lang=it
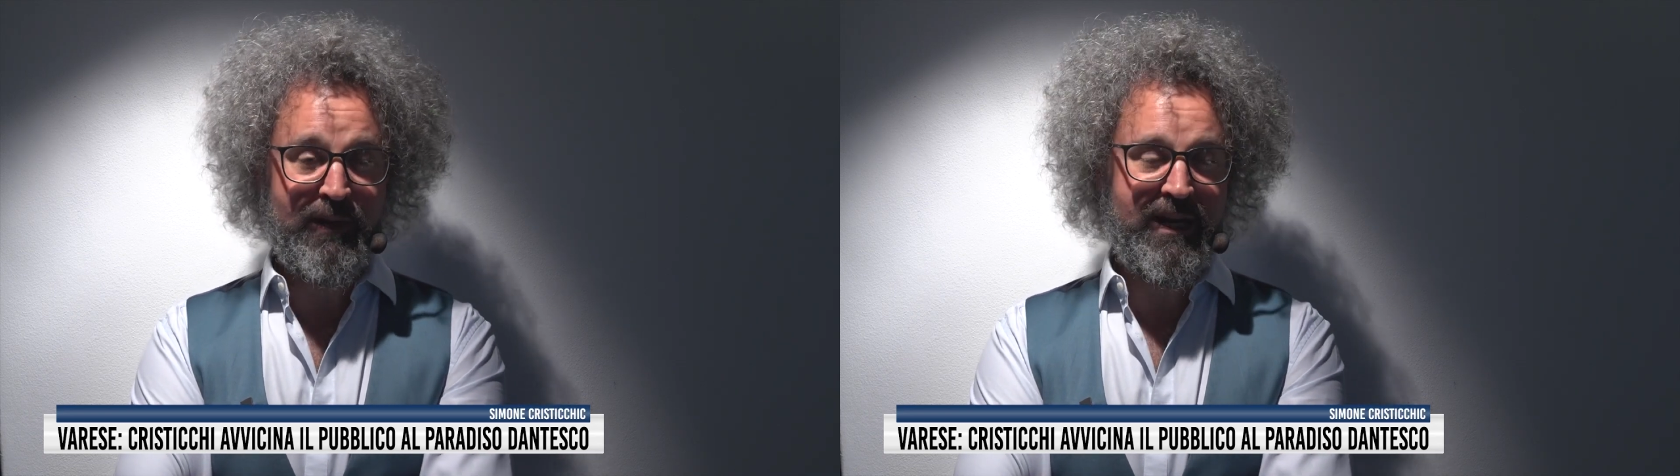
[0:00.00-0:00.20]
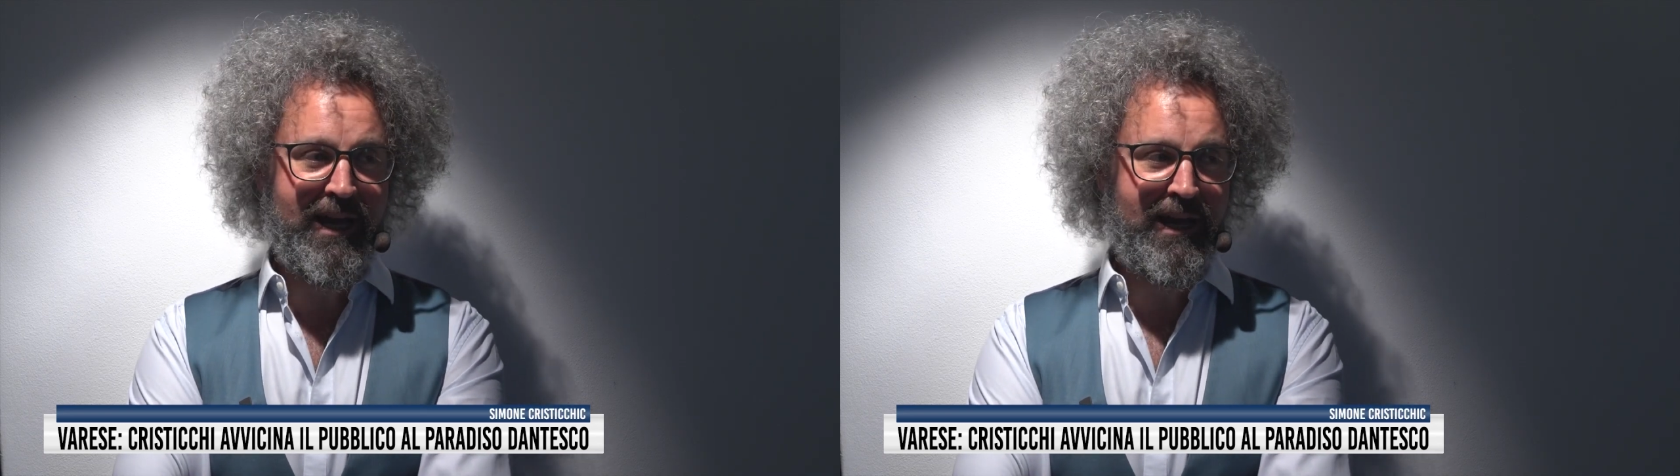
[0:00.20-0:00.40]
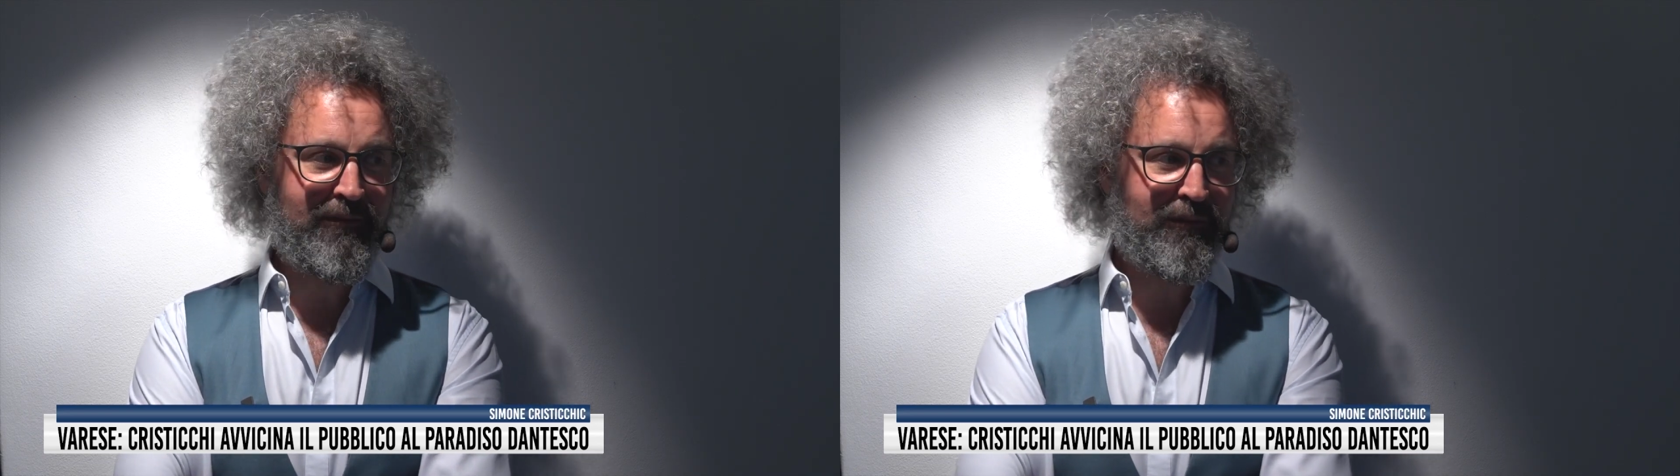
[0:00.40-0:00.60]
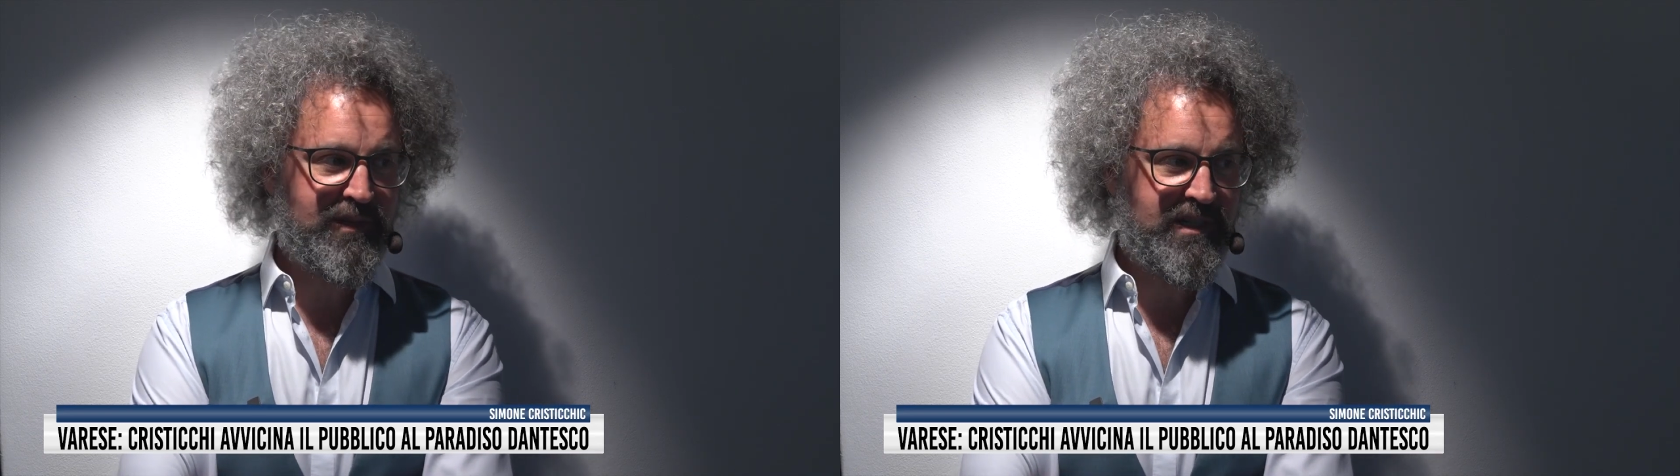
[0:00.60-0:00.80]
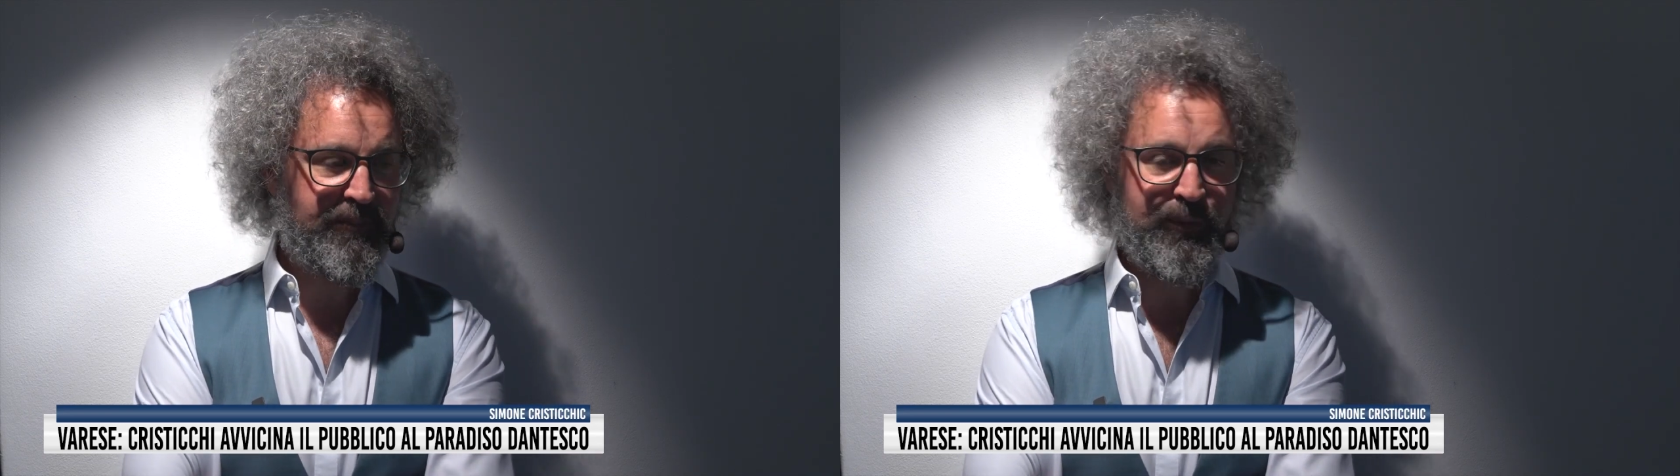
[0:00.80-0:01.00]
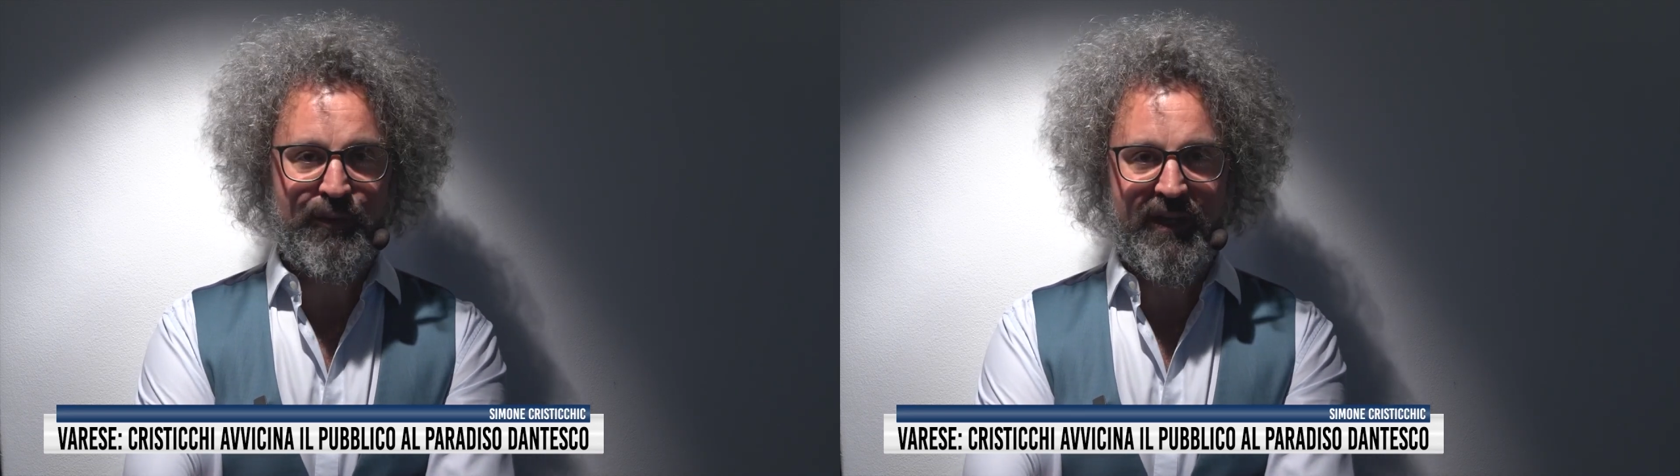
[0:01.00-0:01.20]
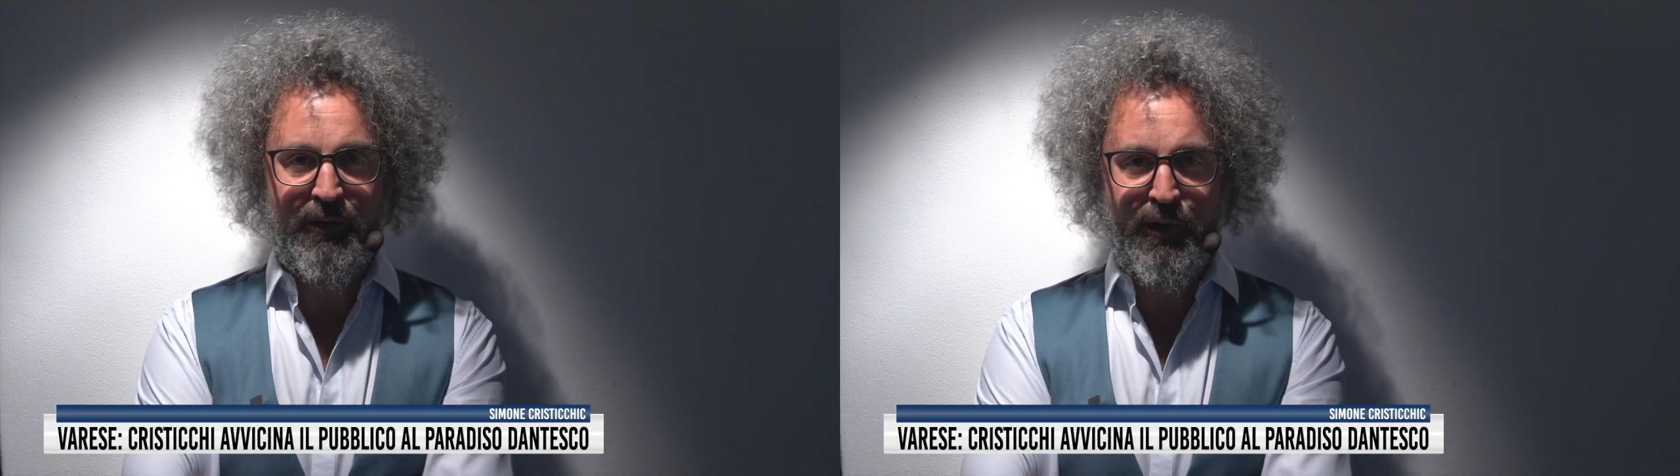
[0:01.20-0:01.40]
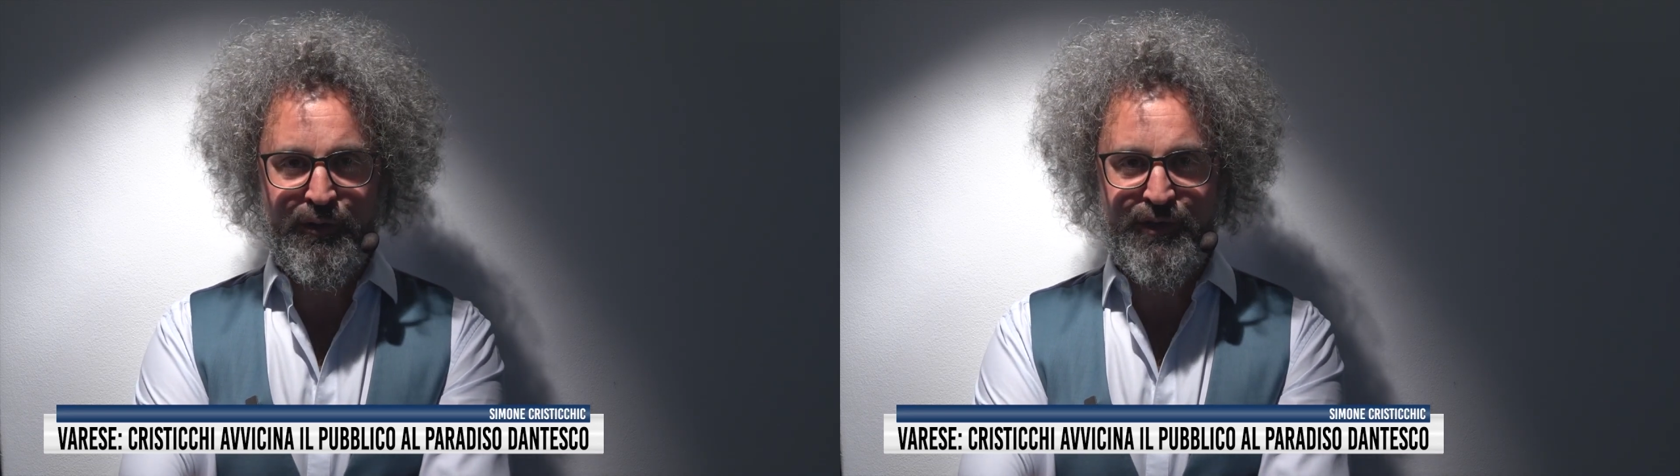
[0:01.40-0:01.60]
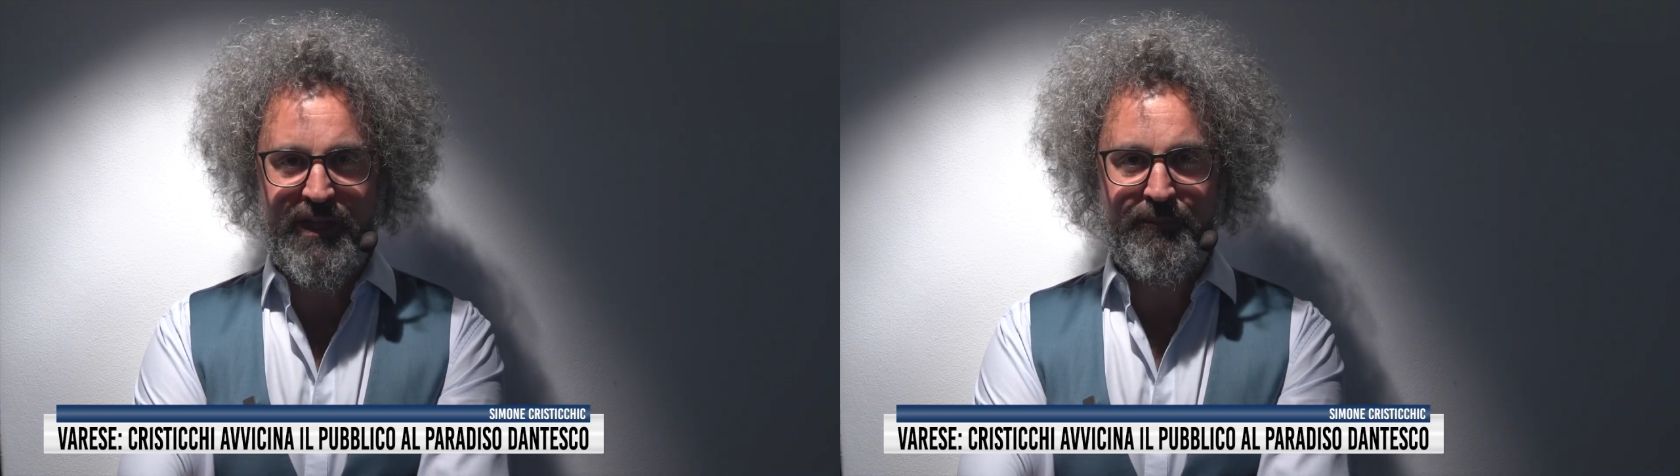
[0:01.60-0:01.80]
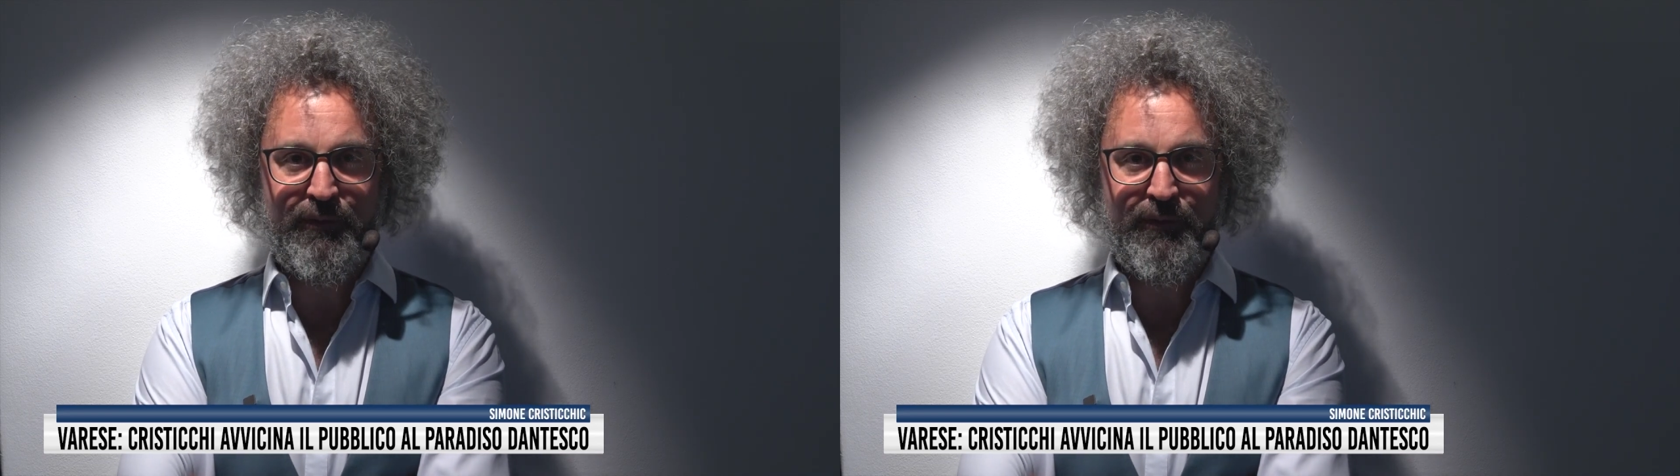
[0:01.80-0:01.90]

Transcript: quella forse più teologica,